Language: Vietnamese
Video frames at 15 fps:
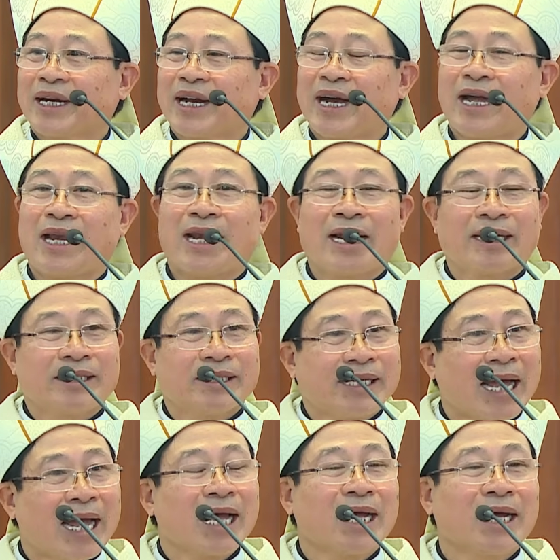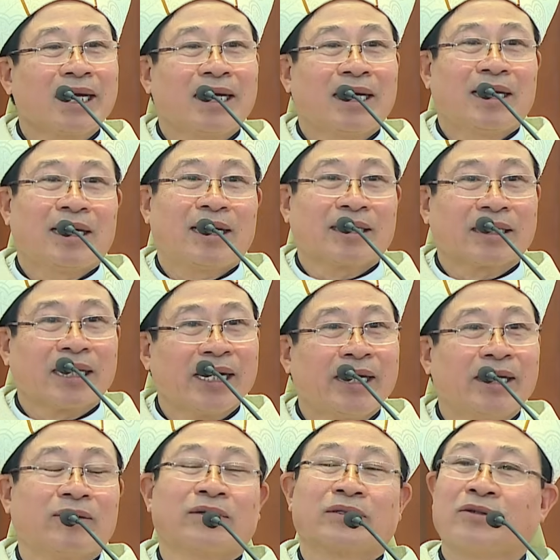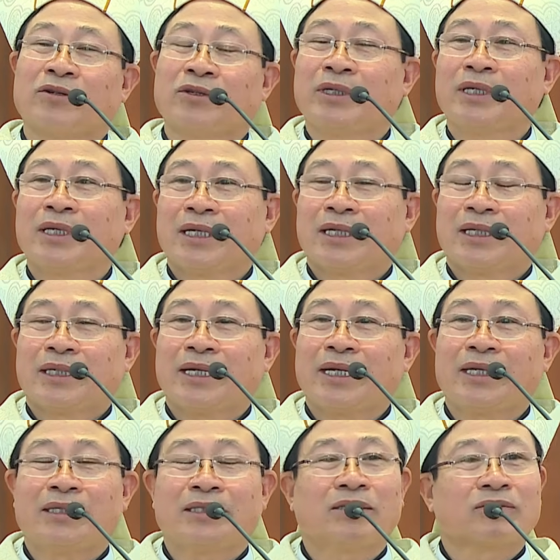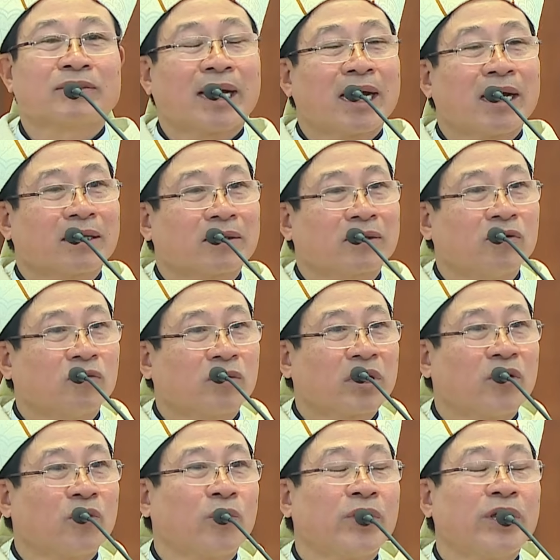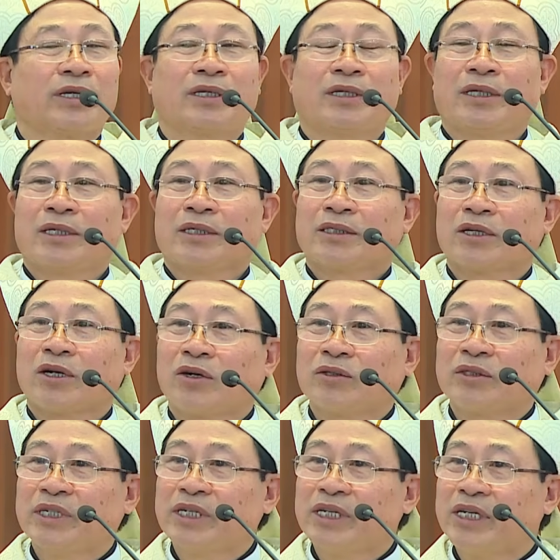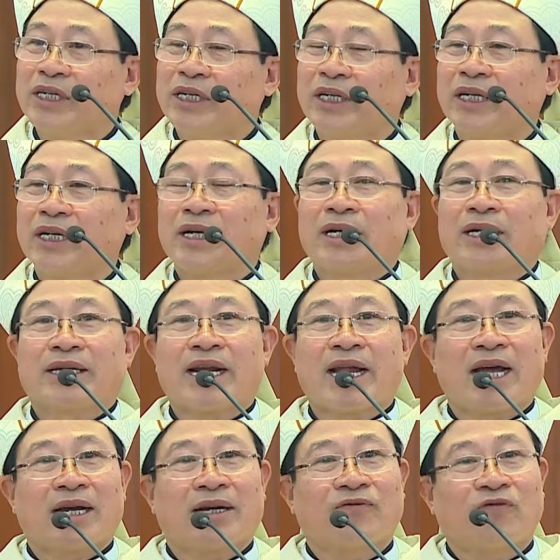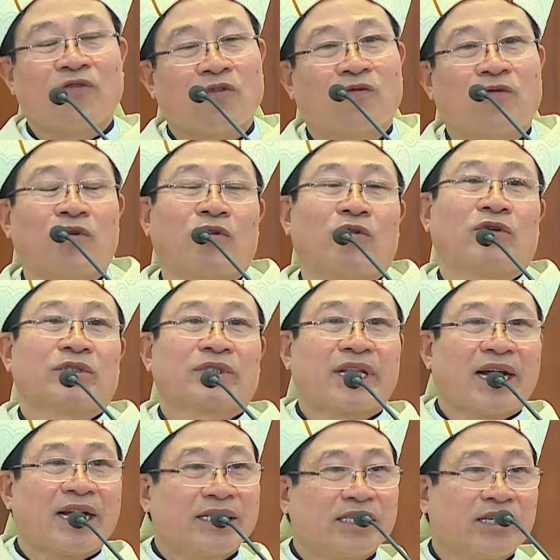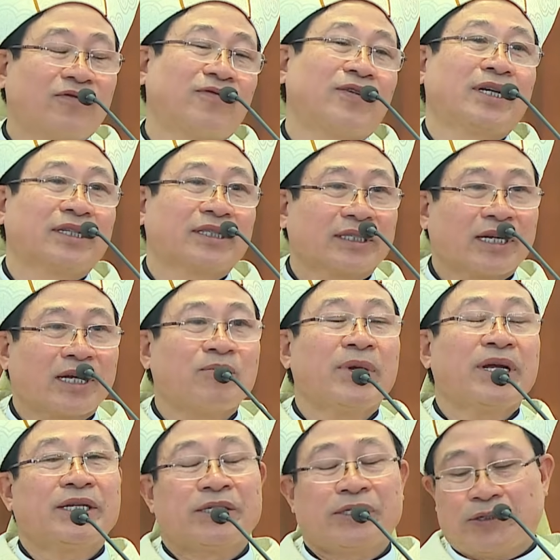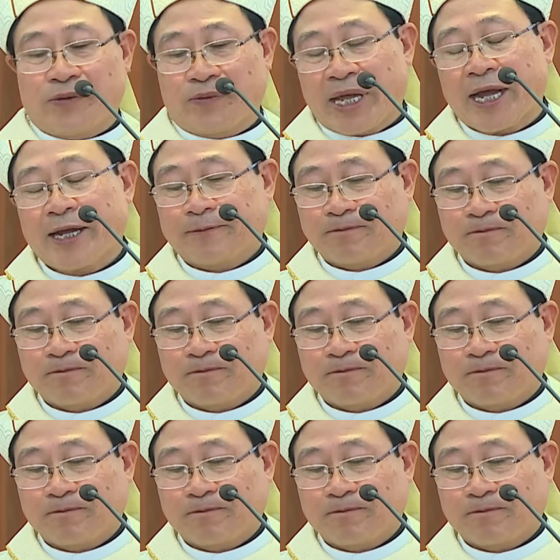ngài là cha là thầy của tôi nên chúng ta cùng cầu nguyện cho những người đang phục vụ tại giáo phận Thái Bình chúng ta.